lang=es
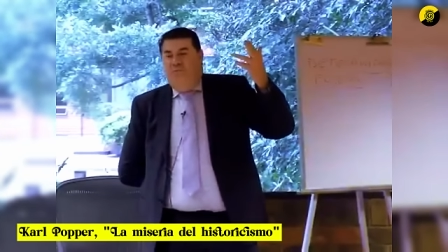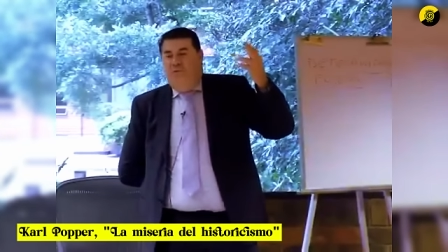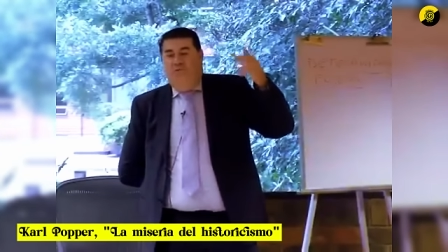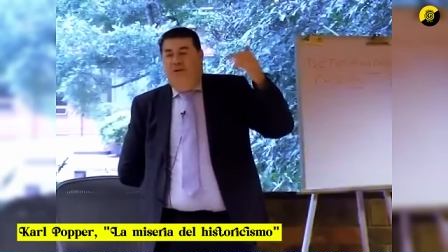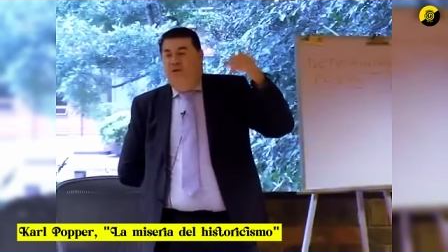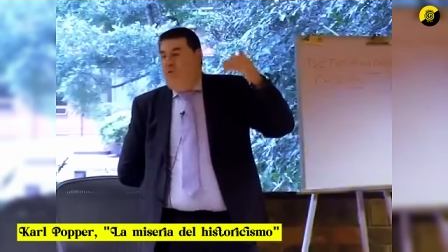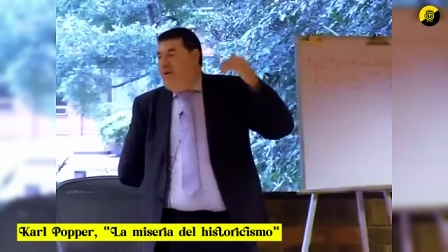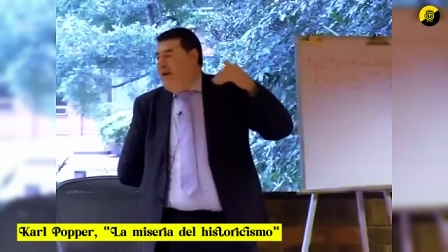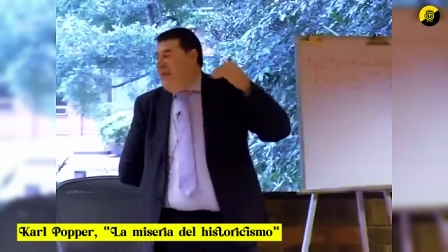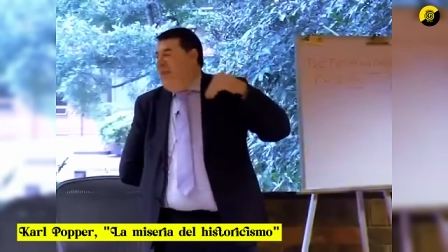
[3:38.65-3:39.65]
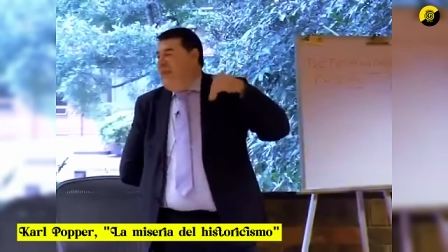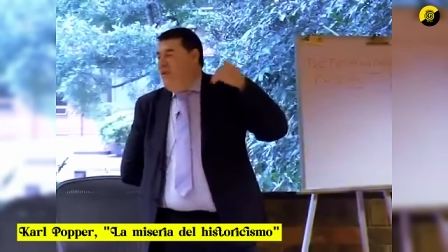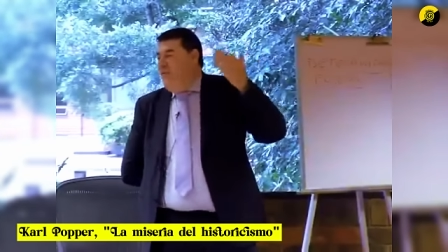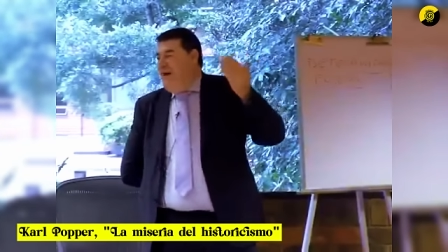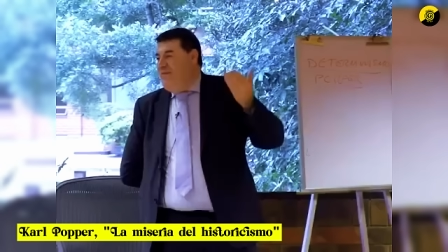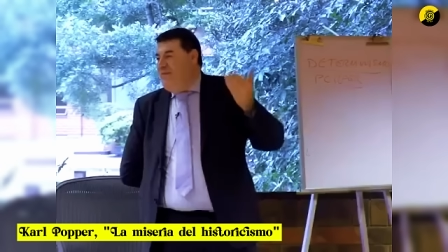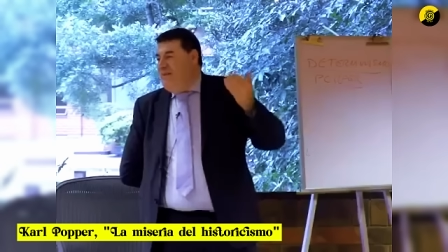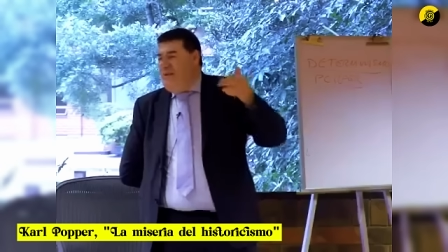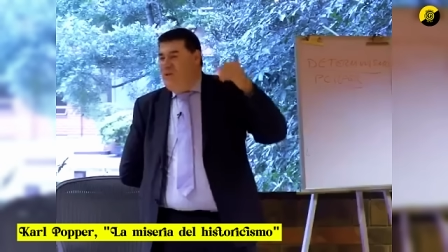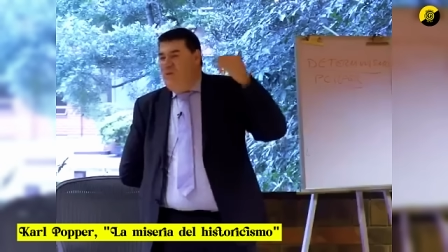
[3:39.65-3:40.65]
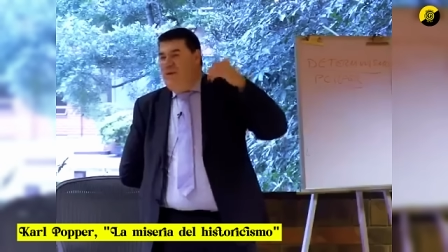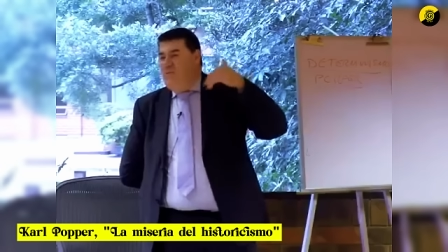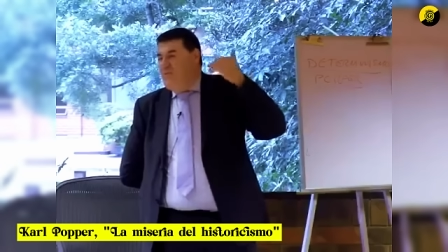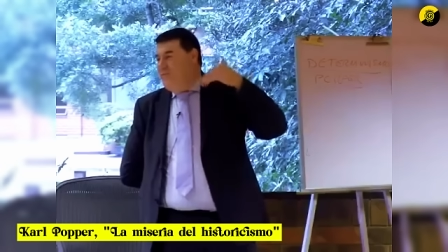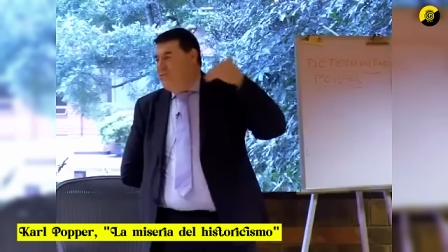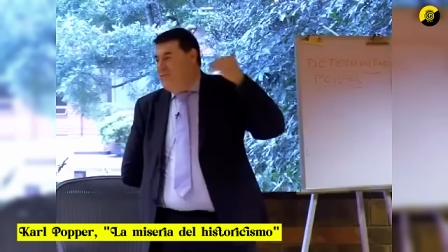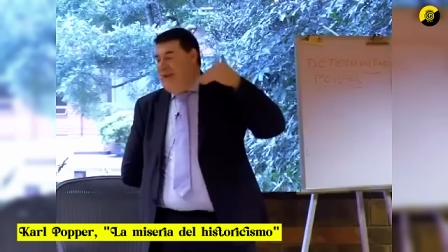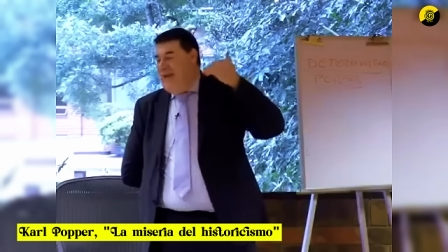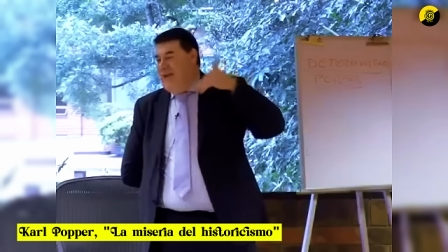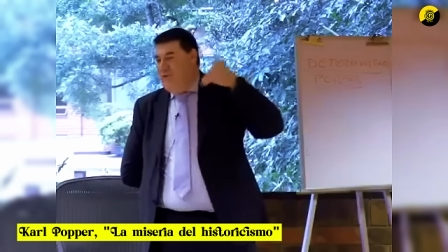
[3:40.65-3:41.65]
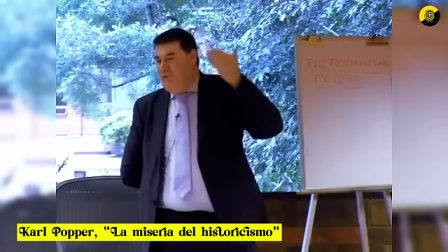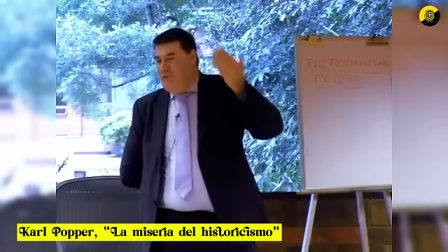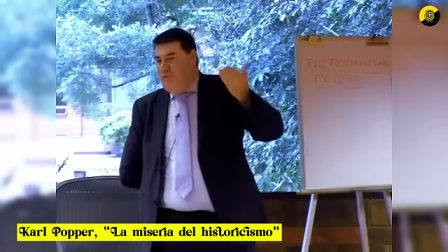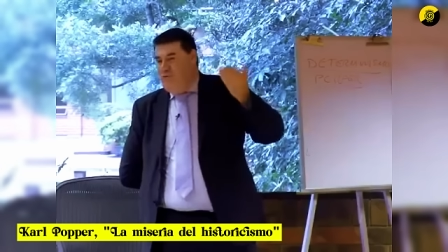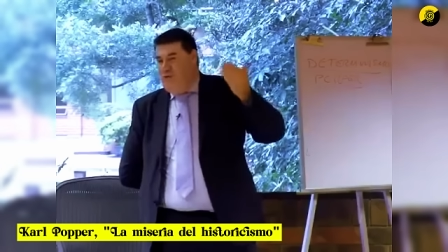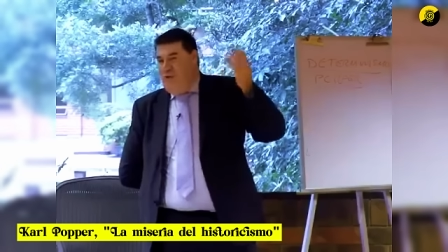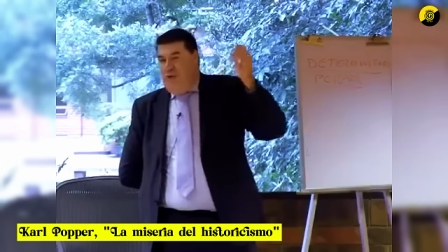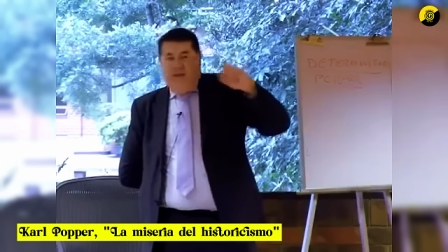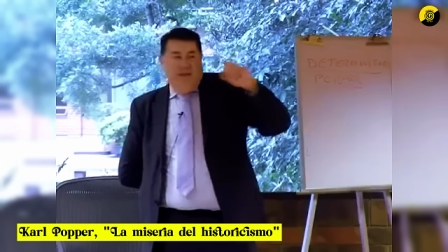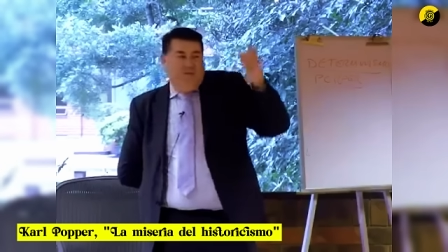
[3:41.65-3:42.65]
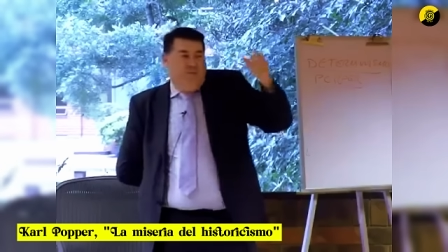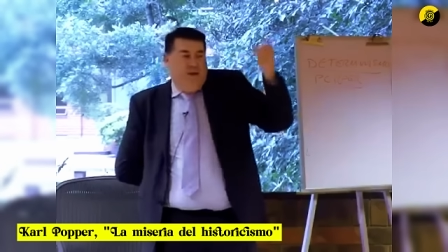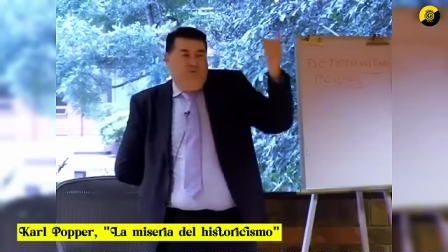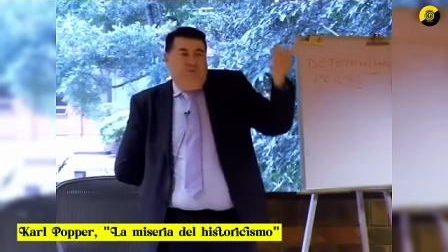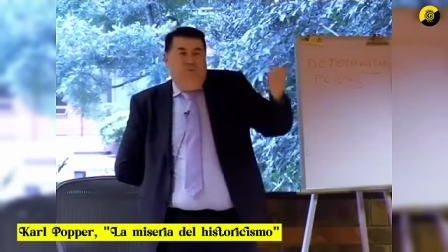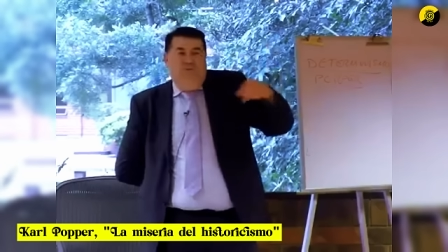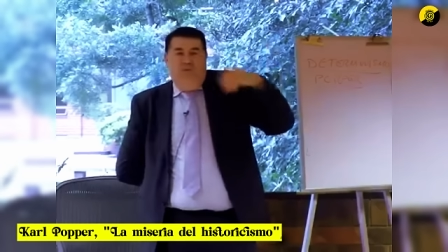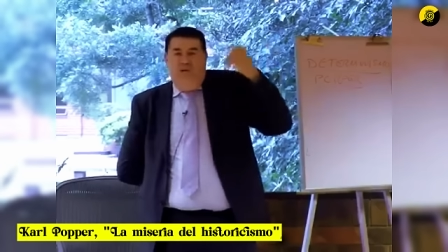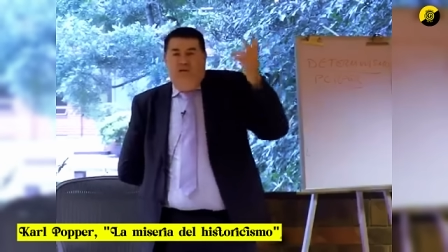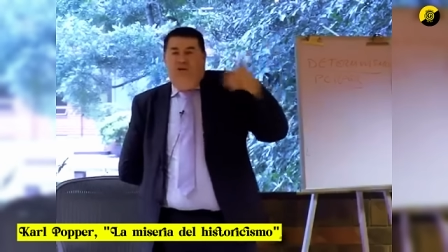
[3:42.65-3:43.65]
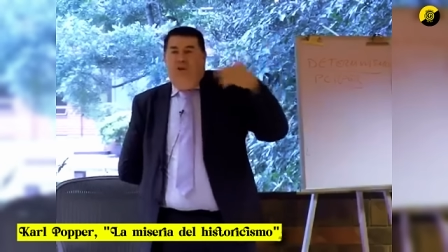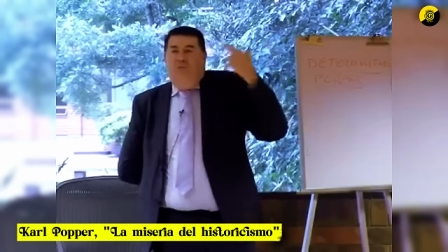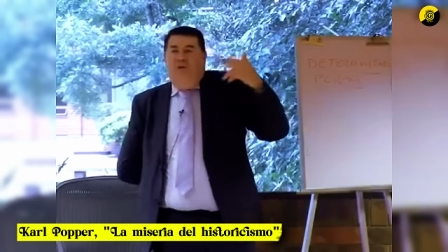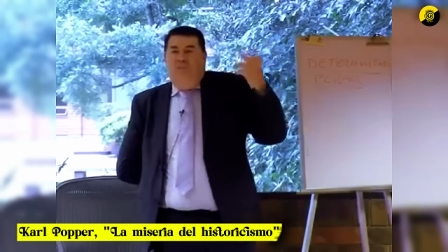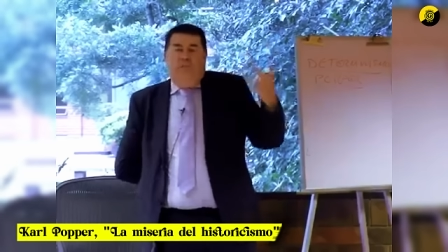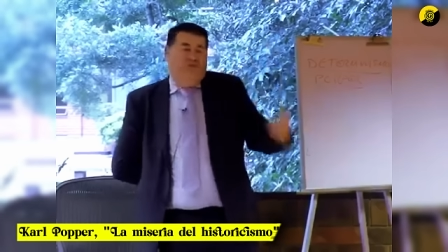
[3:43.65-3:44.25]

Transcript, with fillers: No hay ninguna ley que lo mande. Actuaremos como nos da la gana a nosotros. Y actuaremos, como, si ahora, por ejemplo, a